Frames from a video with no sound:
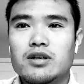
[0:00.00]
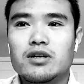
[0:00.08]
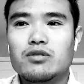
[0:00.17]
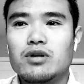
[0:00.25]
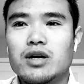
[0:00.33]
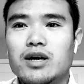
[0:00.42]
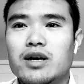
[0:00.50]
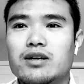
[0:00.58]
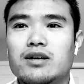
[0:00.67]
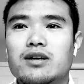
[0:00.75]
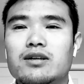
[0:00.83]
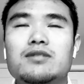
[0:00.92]
可以过来看
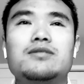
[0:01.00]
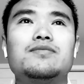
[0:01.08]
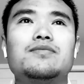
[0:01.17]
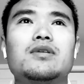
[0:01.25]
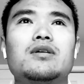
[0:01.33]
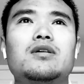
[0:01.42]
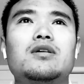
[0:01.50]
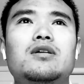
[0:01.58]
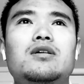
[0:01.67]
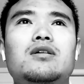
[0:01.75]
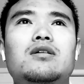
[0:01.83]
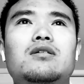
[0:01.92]
一看。
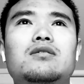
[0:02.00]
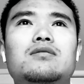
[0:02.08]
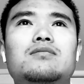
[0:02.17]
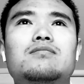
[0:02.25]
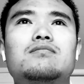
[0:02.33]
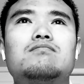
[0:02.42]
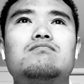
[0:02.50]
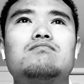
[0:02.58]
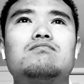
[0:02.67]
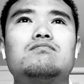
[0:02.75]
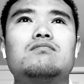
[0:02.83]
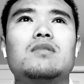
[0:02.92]
嗯，
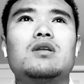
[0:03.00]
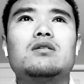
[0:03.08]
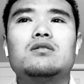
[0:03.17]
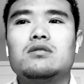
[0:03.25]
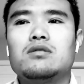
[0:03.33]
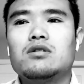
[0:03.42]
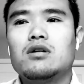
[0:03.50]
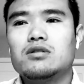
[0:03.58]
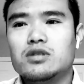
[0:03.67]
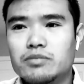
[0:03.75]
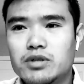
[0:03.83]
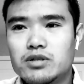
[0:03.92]
要
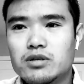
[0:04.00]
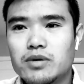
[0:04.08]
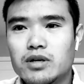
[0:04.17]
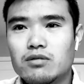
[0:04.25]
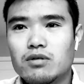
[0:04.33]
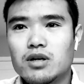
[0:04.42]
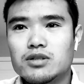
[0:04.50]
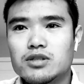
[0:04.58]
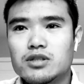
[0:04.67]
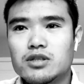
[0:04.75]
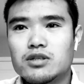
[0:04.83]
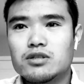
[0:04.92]
移民这边的话，其
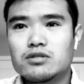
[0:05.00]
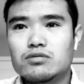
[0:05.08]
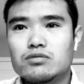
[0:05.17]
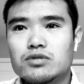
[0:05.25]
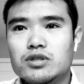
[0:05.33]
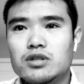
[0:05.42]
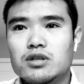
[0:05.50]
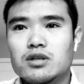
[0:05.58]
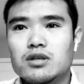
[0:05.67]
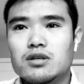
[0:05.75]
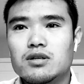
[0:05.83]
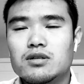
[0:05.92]
实也挺容易
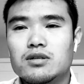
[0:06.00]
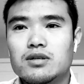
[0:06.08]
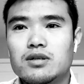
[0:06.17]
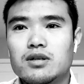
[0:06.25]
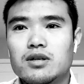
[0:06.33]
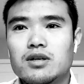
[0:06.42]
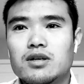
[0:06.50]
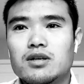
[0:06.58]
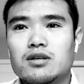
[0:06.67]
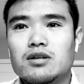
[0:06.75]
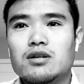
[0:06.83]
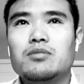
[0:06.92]
的。
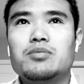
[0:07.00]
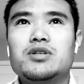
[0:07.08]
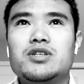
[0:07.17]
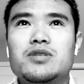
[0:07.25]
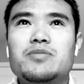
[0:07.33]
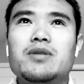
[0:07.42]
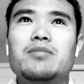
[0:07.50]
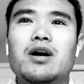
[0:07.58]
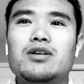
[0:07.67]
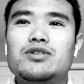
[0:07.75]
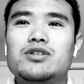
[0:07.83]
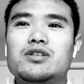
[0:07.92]
呃，不是移民
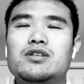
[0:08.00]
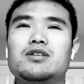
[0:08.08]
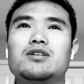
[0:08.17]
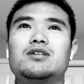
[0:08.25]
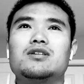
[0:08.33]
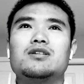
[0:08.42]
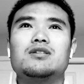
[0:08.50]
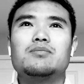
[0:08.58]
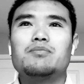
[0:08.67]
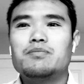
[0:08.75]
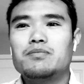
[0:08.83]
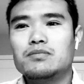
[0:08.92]
吧，就是
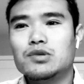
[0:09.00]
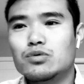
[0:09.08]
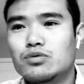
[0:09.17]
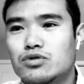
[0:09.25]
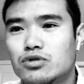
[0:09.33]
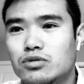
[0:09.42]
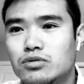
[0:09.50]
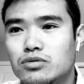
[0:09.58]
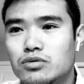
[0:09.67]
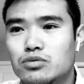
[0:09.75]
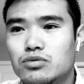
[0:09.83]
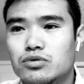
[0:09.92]
嗯，永久
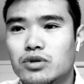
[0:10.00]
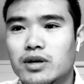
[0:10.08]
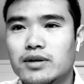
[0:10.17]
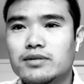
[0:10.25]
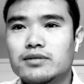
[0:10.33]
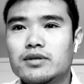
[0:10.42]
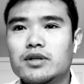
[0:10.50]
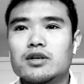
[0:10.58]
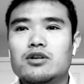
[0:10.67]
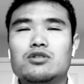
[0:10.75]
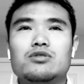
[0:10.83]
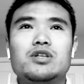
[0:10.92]
居住权。
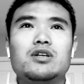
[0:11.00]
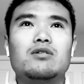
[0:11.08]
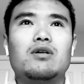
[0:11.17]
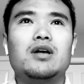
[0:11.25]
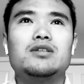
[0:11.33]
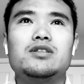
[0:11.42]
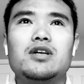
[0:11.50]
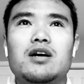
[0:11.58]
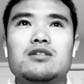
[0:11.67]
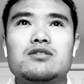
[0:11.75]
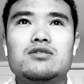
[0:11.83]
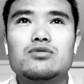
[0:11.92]
首先的话，你
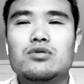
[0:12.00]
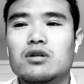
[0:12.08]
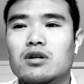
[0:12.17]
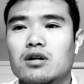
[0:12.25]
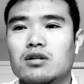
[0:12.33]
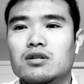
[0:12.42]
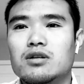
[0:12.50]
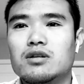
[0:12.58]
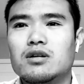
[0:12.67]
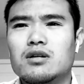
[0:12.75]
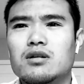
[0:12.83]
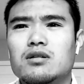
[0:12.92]
雅思需要考
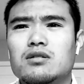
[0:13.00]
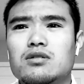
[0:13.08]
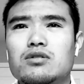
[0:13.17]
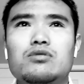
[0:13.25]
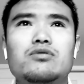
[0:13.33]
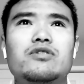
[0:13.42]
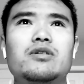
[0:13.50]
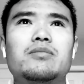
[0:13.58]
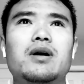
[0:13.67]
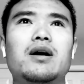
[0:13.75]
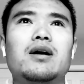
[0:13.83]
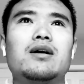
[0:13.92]
个六分
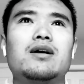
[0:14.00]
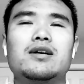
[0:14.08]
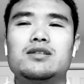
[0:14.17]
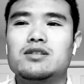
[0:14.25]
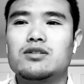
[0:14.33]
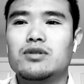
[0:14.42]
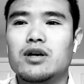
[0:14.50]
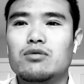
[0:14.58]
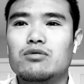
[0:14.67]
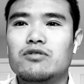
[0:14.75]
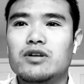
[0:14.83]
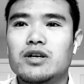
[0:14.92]
吧，还是六点
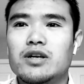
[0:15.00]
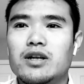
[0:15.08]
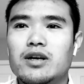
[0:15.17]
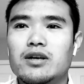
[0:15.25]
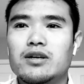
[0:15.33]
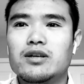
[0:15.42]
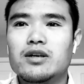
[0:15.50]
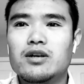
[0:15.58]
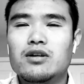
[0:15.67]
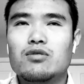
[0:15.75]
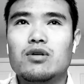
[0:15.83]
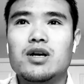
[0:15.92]
五分 A 类，
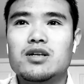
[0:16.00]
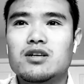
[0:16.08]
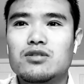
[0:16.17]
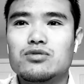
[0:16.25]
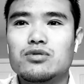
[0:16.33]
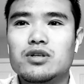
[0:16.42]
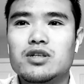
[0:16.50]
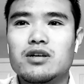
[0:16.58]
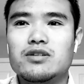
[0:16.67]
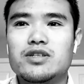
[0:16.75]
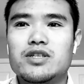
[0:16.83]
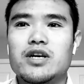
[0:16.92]
过来上学
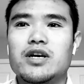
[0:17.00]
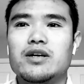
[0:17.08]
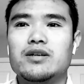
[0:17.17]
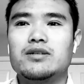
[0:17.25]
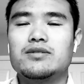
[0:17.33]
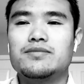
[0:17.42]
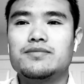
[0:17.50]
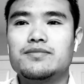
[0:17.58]
上一年，